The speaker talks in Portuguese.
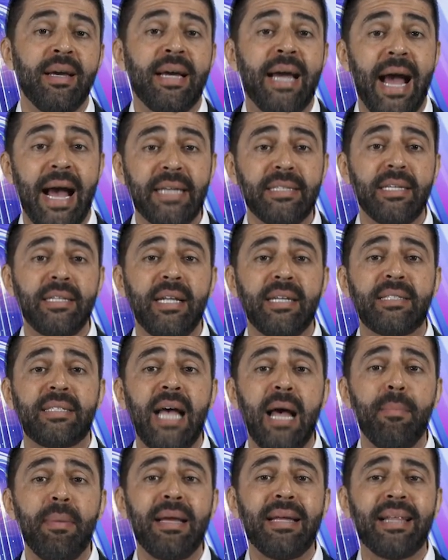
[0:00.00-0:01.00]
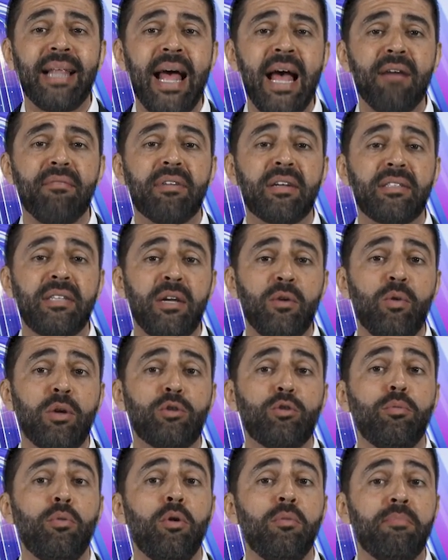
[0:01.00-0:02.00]
Casa desaba em Lavras
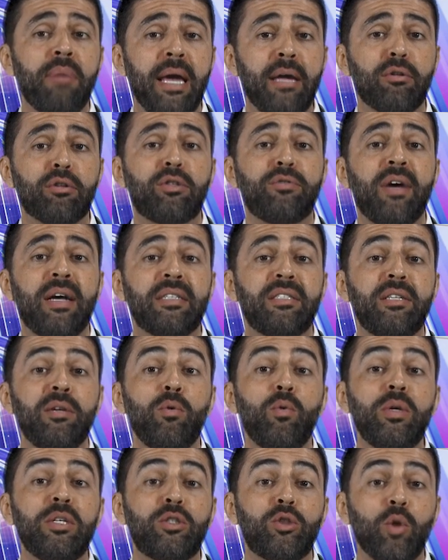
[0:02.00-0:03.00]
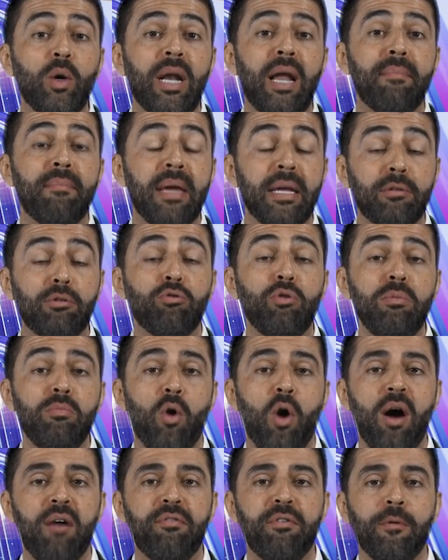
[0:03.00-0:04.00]
enquanto bombeiros faziam o isolamento do
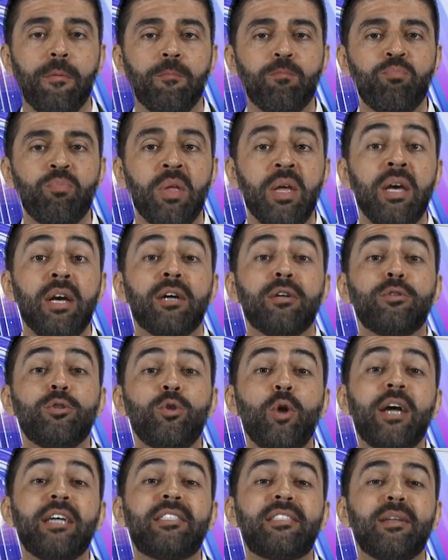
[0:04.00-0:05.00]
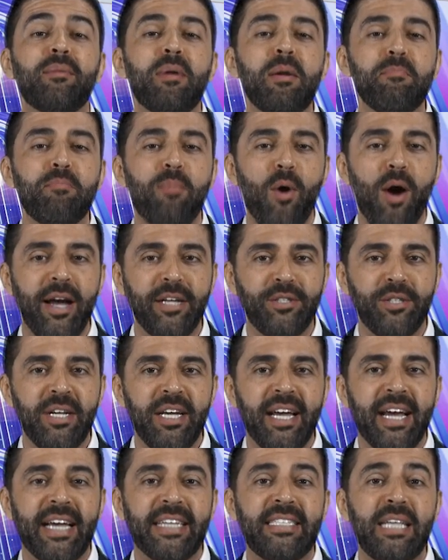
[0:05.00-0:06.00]
imóvel. Nós Também Pode
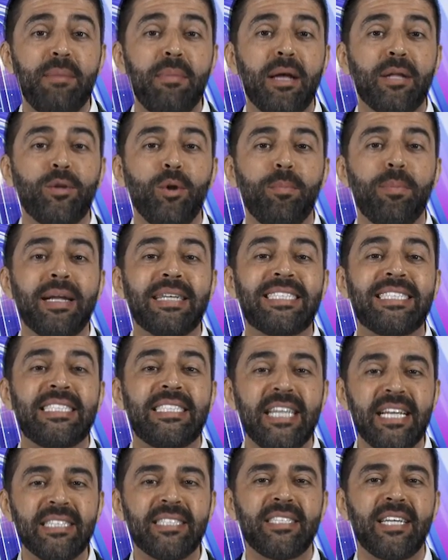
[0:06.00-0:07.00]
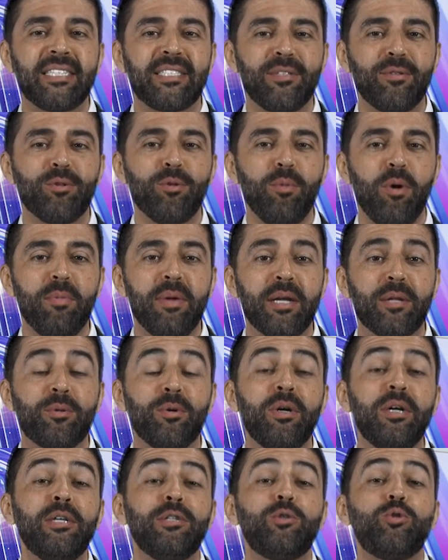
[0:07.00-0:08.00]
recebe a dupla sensação do momento,
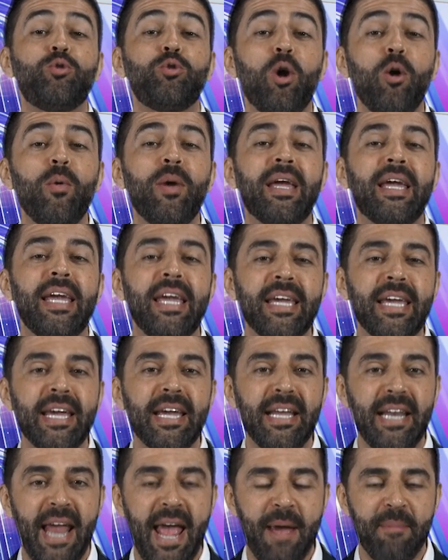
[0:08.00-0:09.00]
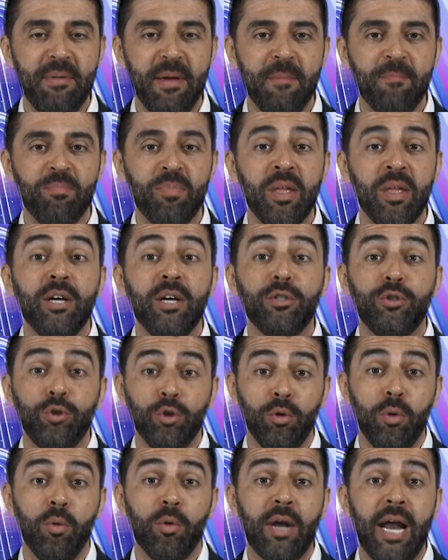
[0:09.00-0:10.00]
João Henrique e Guilherme.
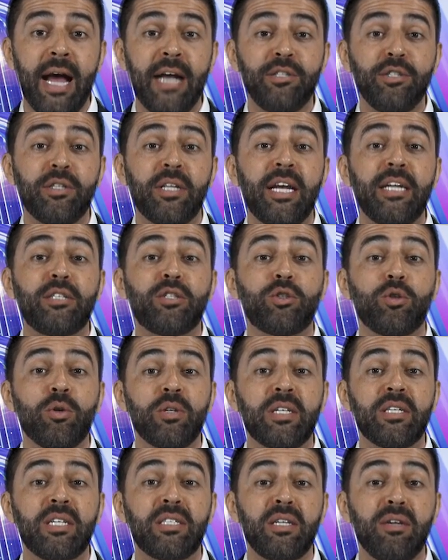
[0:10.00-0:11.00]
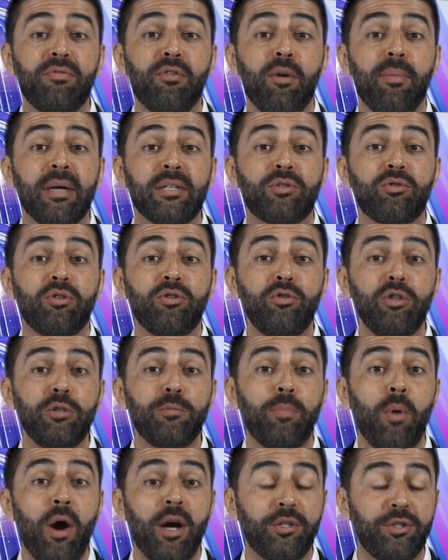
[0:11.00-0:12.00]
Júnior Murad traz todas as informações do
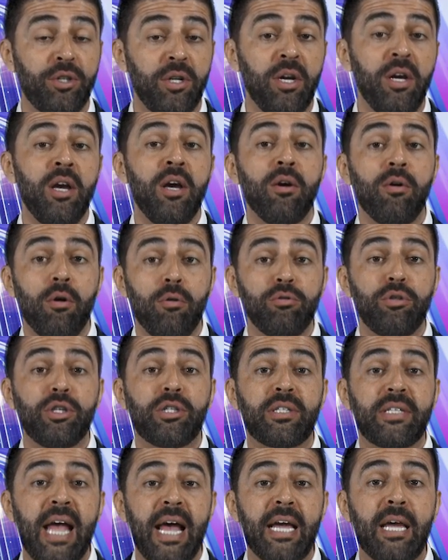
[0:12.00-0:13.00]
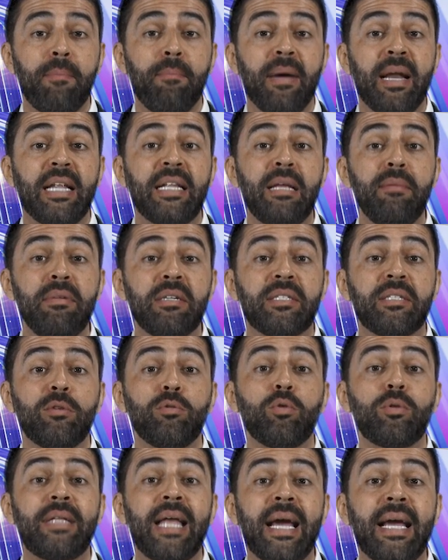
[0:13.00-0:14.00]
esporte, com destaque para a demissão
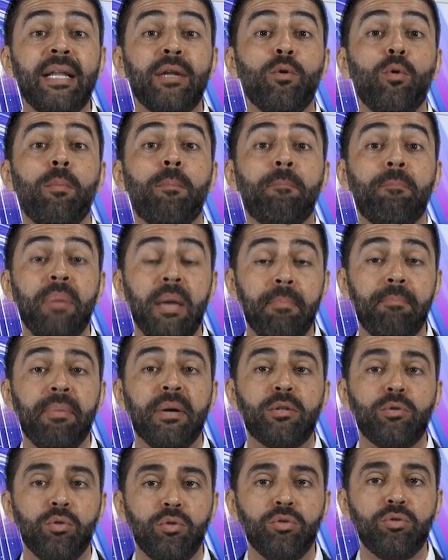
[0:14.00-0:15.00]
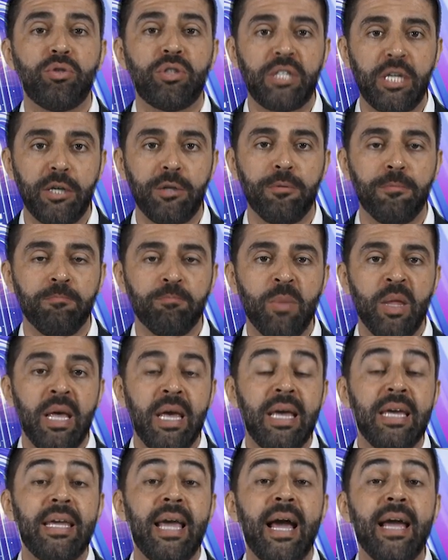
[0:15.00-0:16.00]
do técnico Pepa do Cruzeiro.
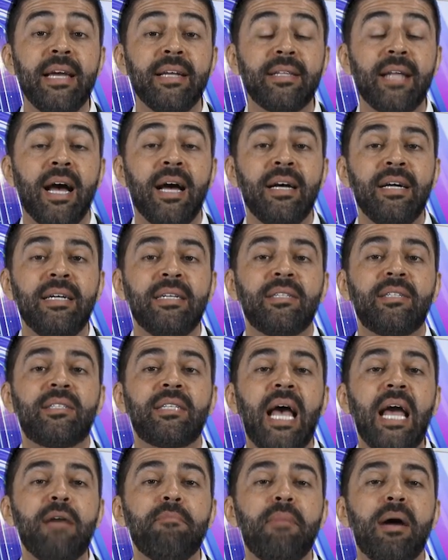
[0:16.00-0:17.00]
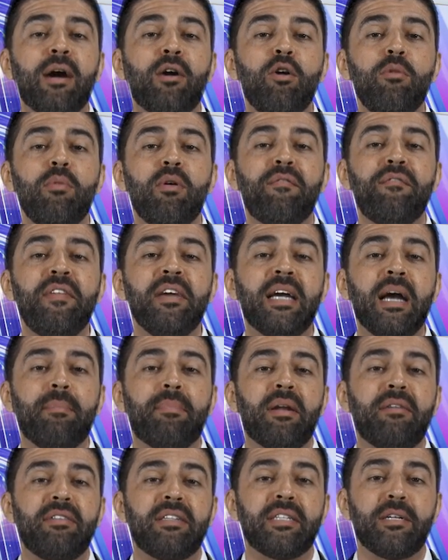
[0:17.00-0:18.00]
E ainda, saiba como fica a
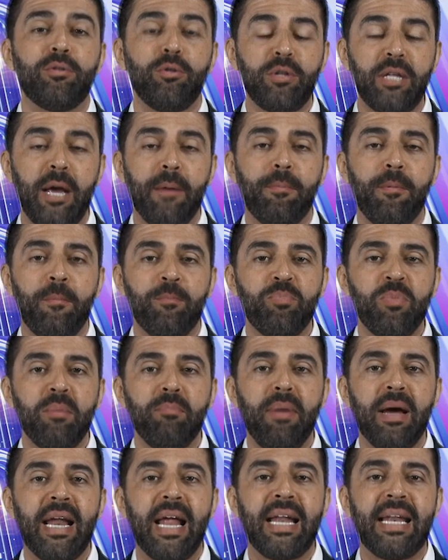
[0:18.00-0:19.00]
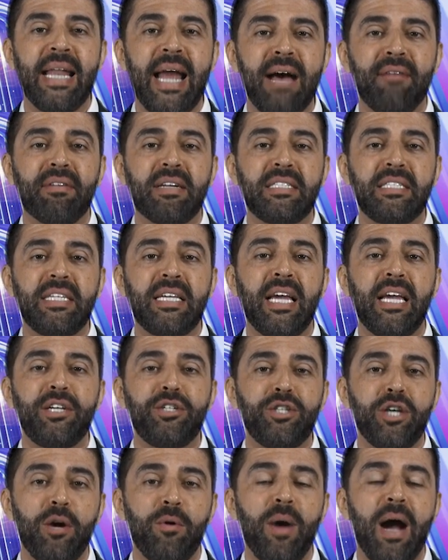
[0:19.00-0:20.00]
previsão do tempo para Lavras e
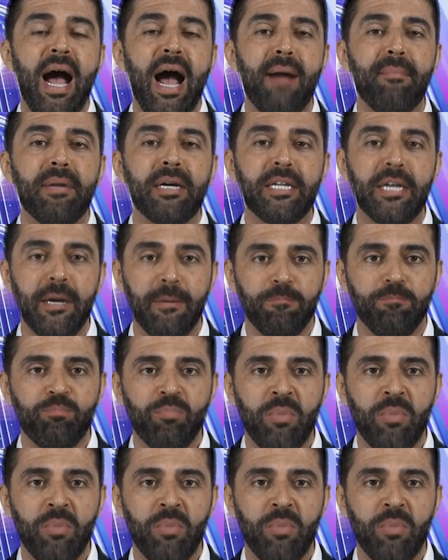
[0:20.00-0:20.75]
região amanhã.